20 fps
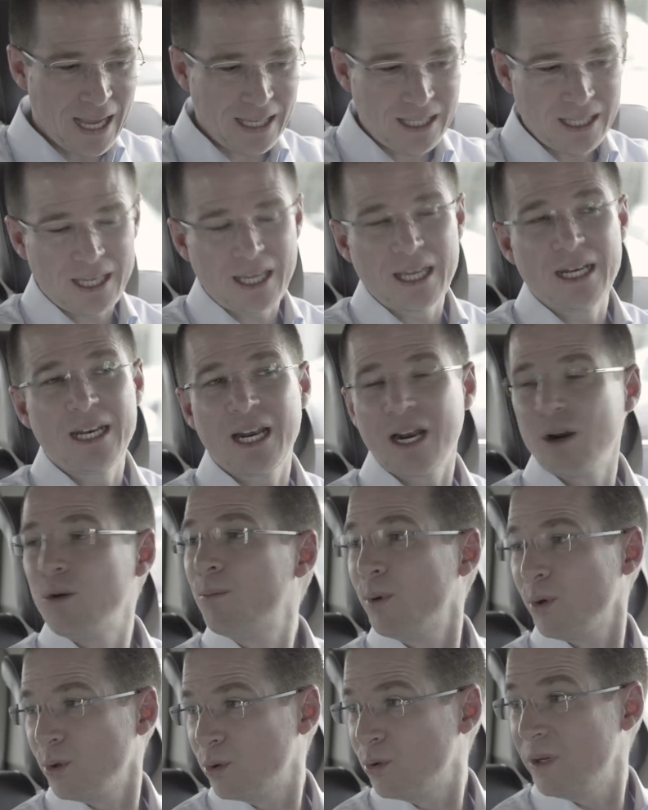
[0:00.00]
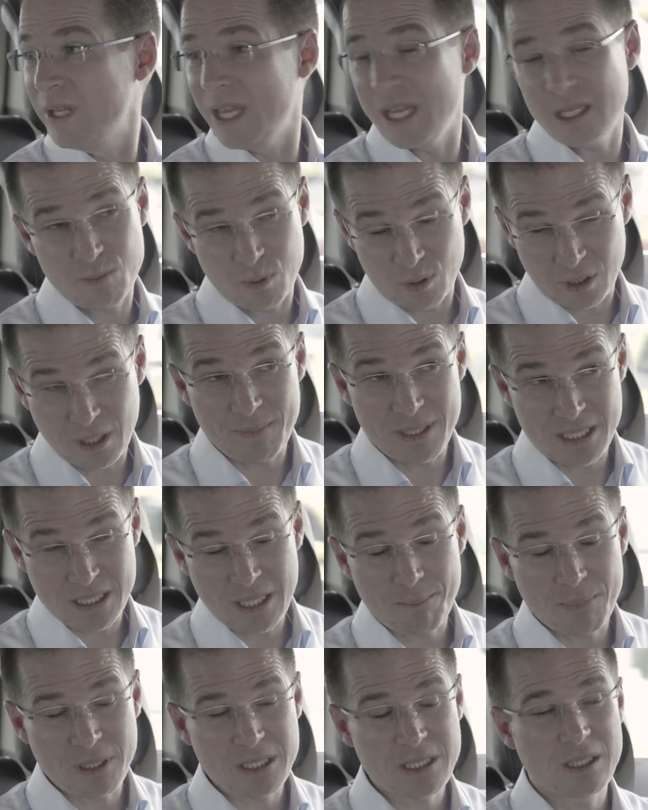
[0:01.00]
hay que generar oportunidades, porque también
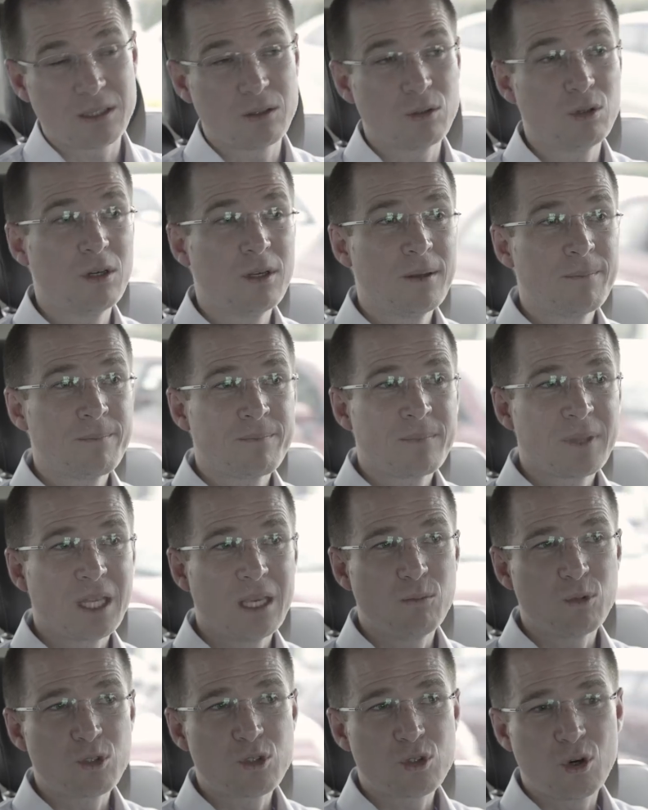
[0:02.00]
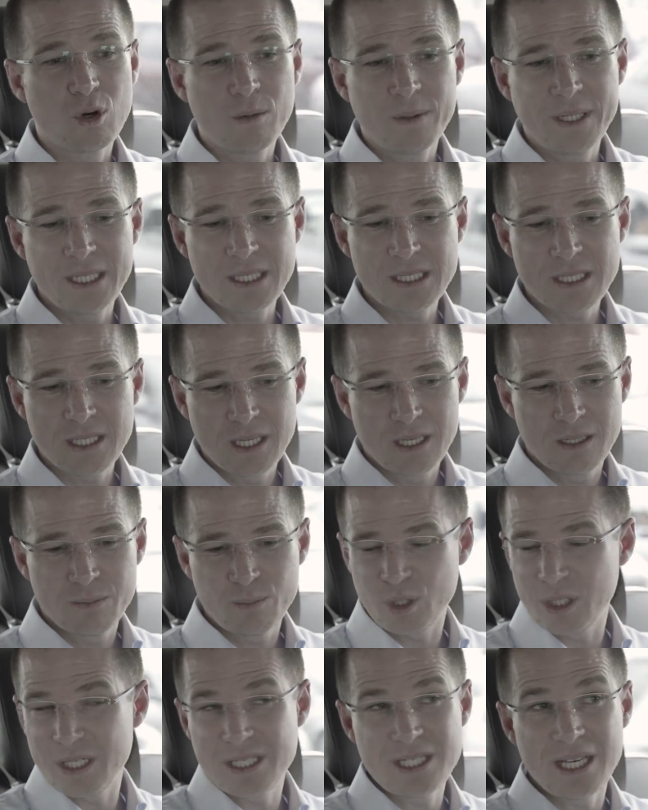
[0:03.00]
está pasando que muchos jóvenes,
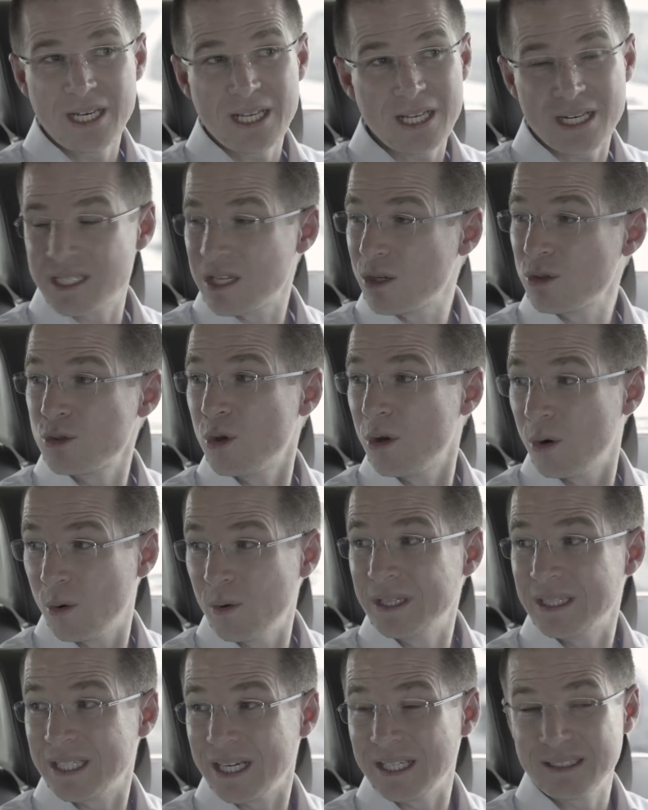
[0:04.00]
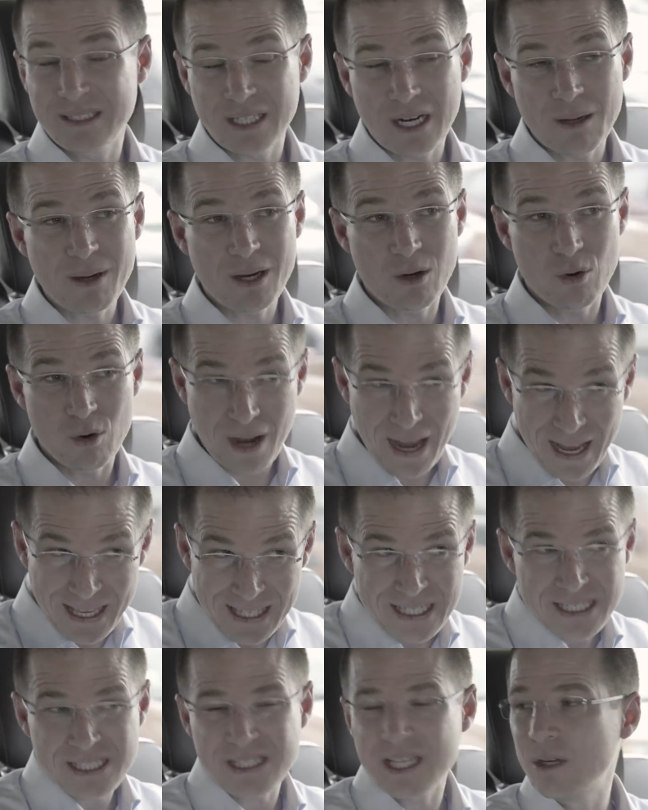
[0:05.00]
pues recién egresados, no encuentran trabajo.
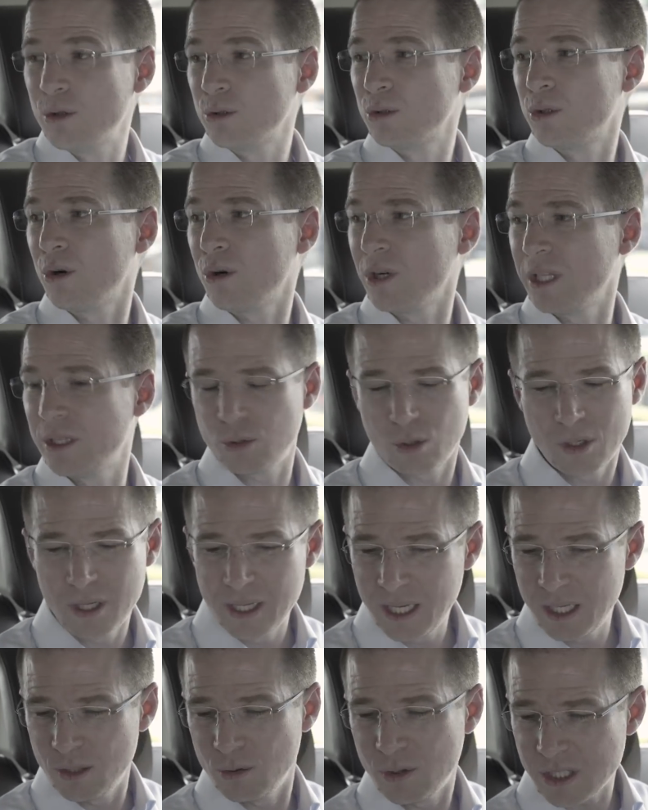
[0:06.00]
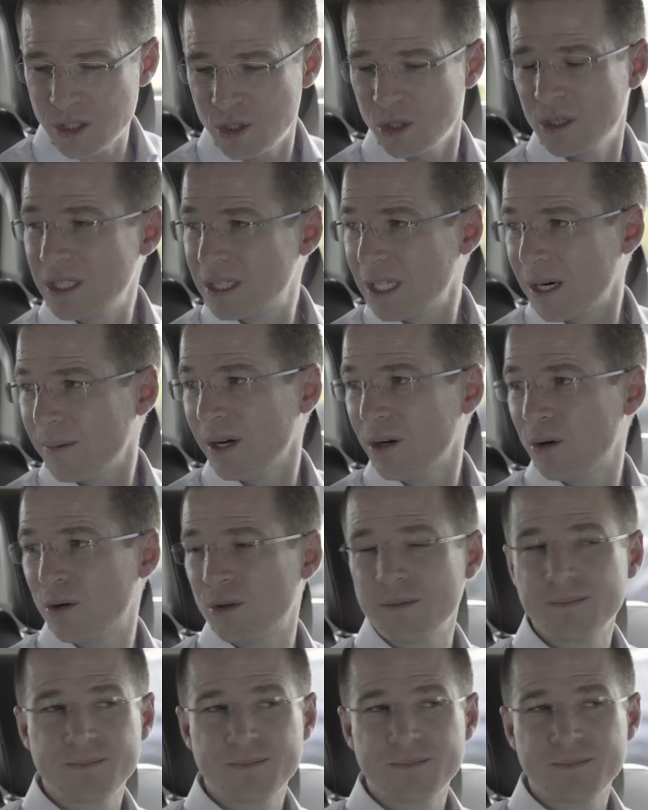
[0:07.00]
Ahí está el otro reto, educación y trabajo.